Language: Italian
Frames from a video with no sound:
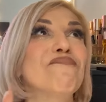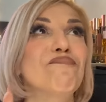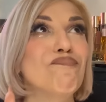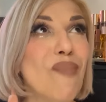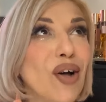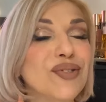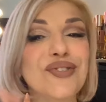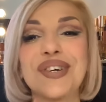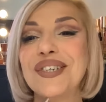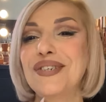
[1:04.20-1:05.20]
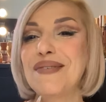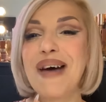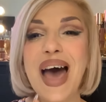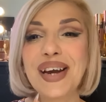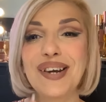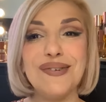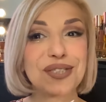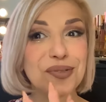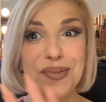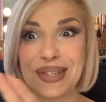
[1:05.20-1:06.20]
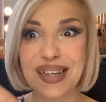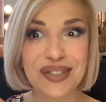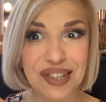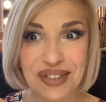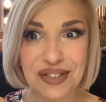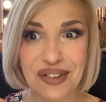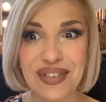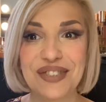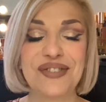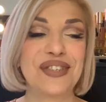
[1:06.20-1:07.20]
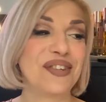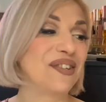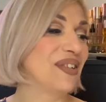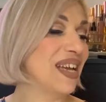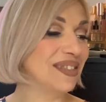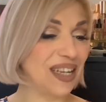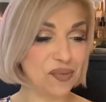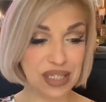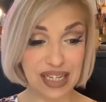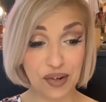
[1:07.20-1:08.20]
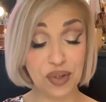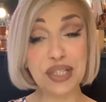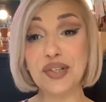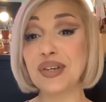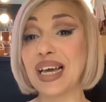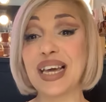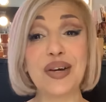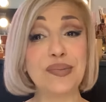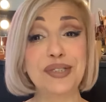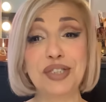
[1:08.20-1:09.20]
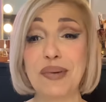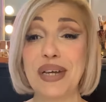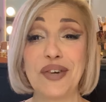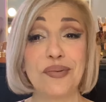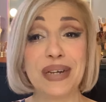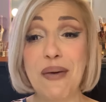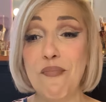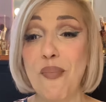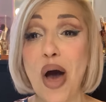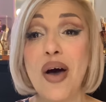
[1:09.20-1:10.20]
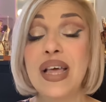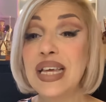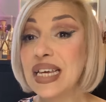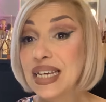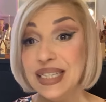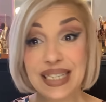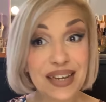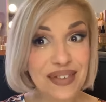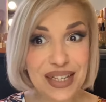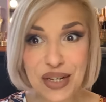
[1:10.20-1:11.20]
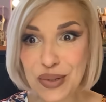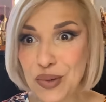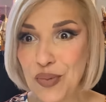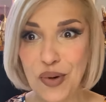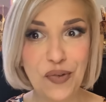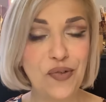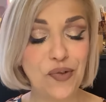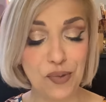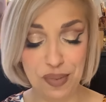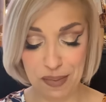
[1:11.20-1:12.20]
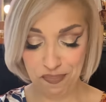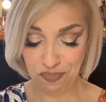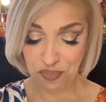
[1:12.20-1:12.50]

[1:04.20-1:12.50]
botto che non ne parlo, ma c'è un sacco di video da fare di tesori d'Oriente, quindi qui tocca che cominciamo a recuperare un po' dei video sui profumi.